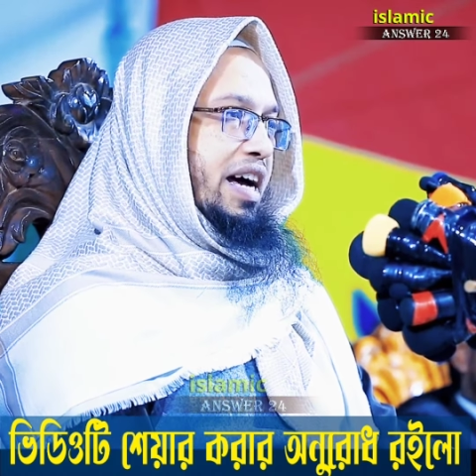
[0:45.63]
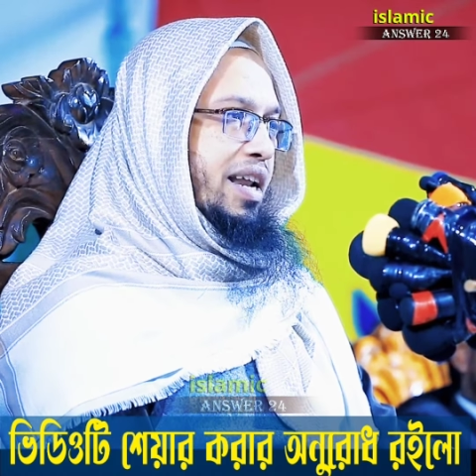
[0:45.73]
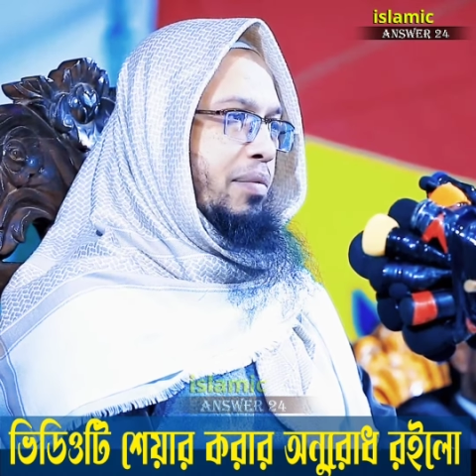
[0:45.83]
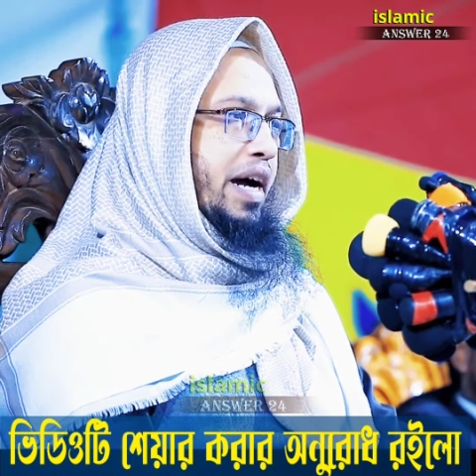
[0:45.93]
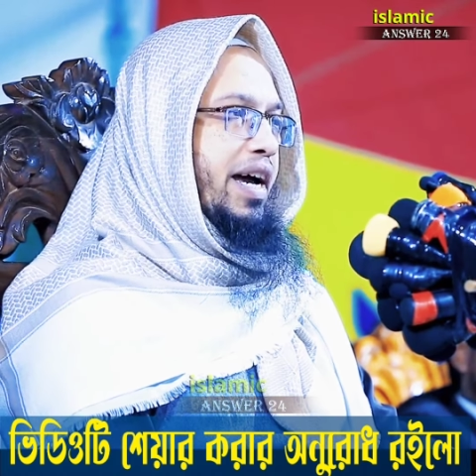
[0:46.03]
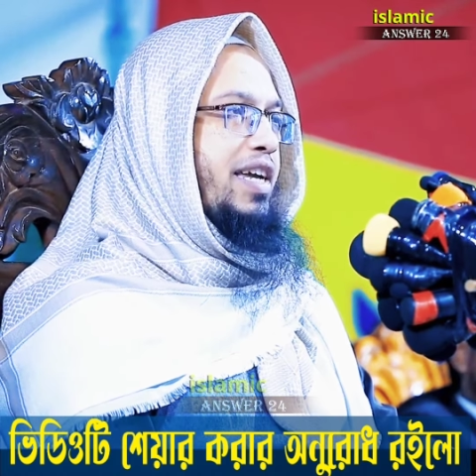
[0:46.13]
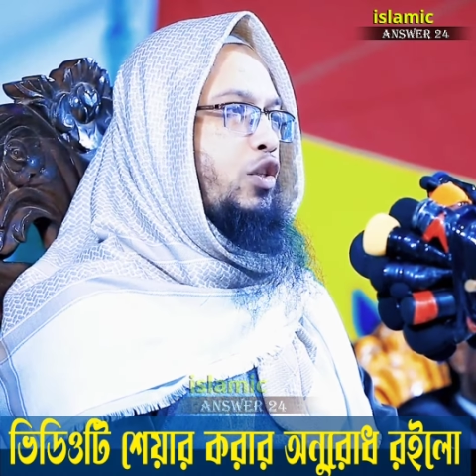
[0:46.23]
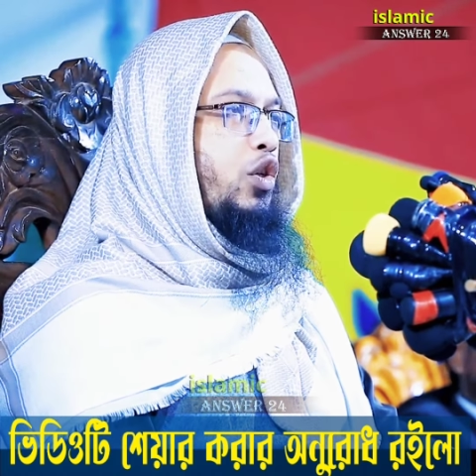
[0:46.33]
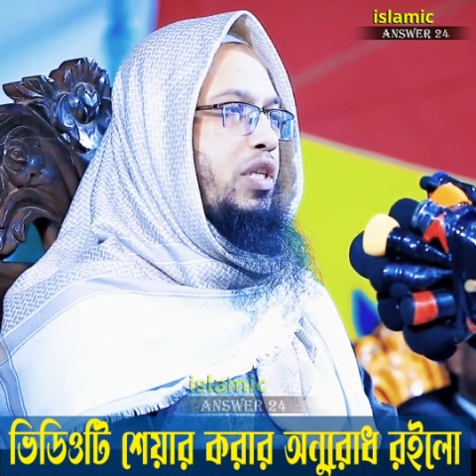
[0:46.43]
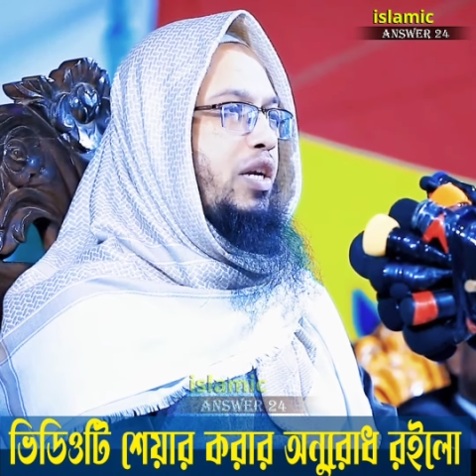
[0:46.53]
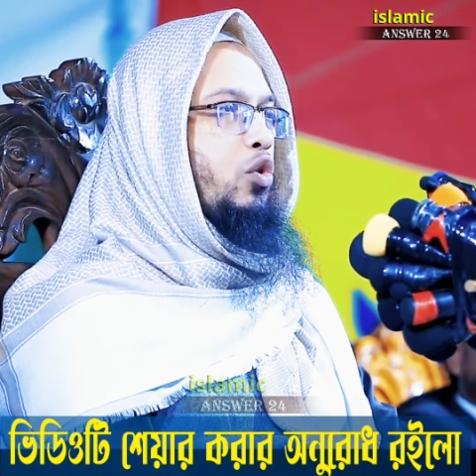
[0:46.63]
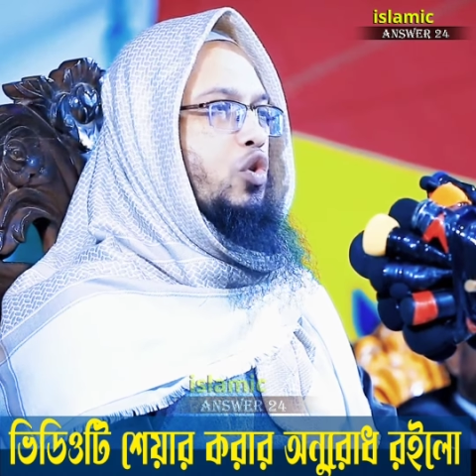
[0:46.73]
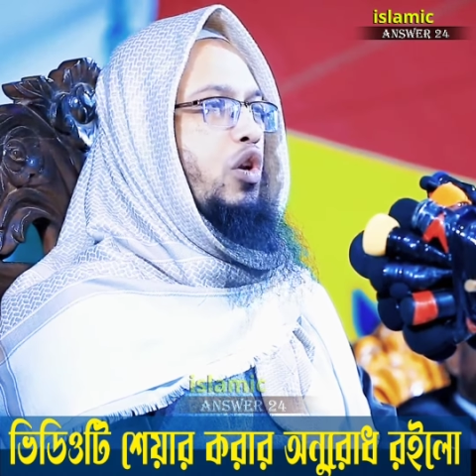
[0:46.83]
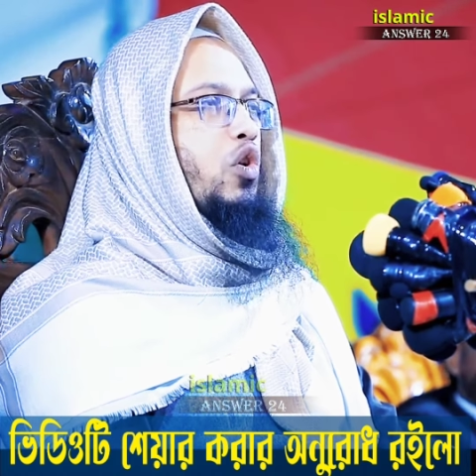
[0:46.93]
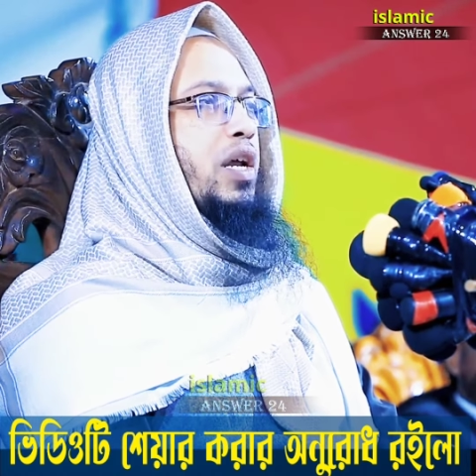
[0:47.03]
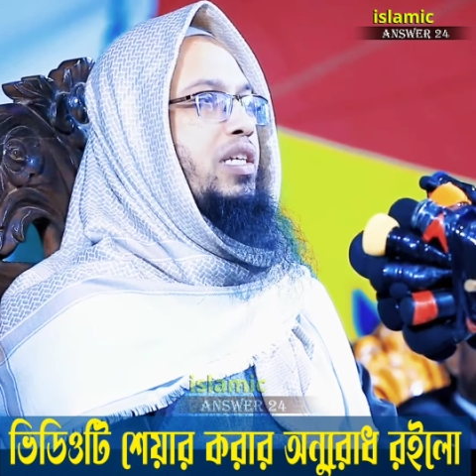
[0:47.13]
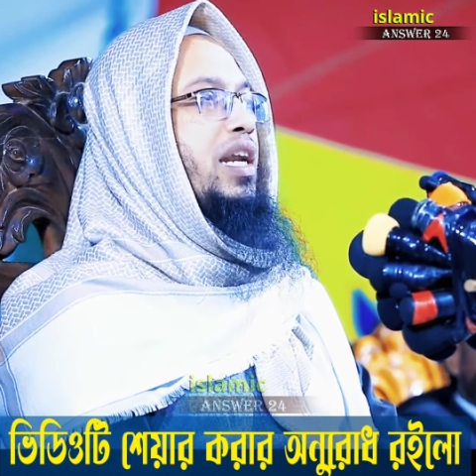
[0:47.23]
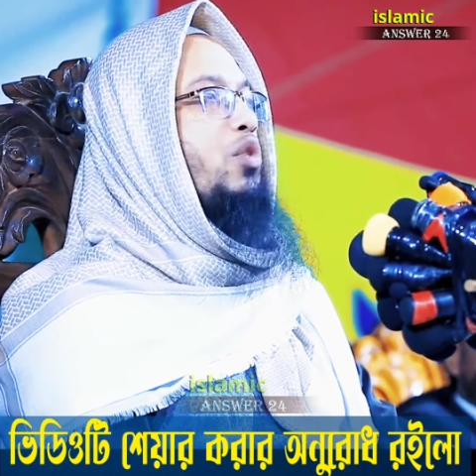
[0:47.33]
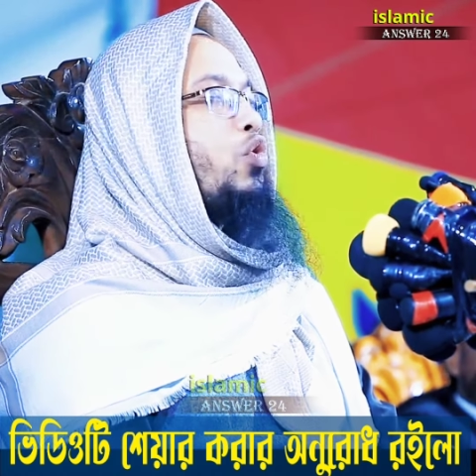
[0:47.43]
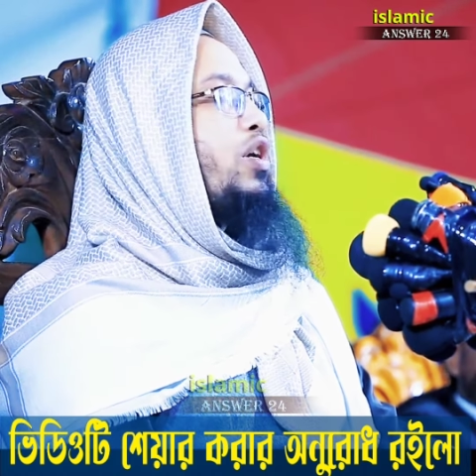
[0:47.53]
আরে ভাই যদি গোসল করা
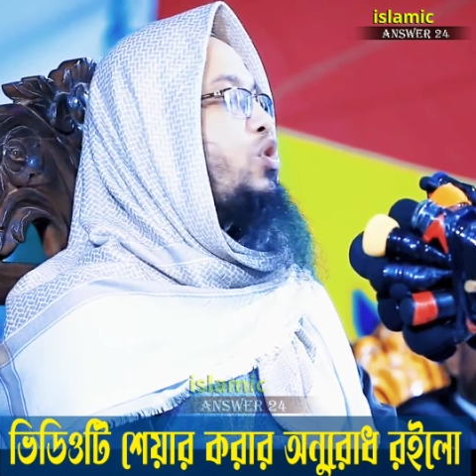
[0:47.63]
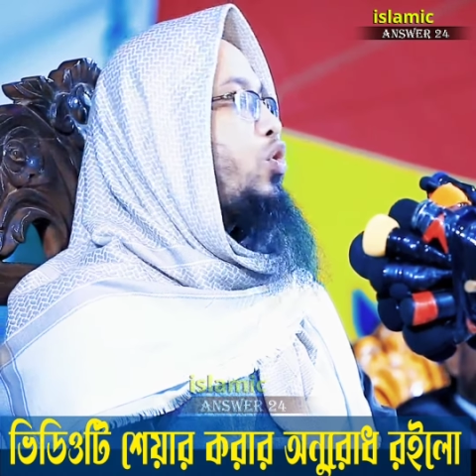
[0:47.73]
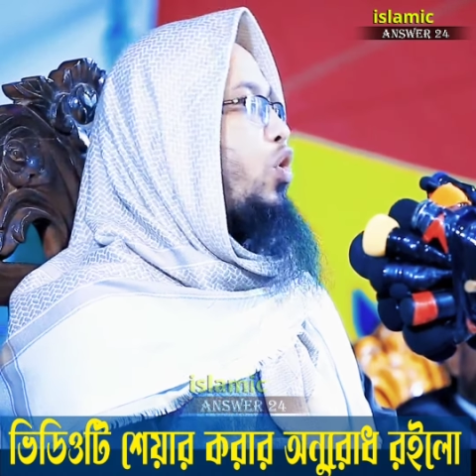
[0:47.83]
ছাড়া কোনো কিছু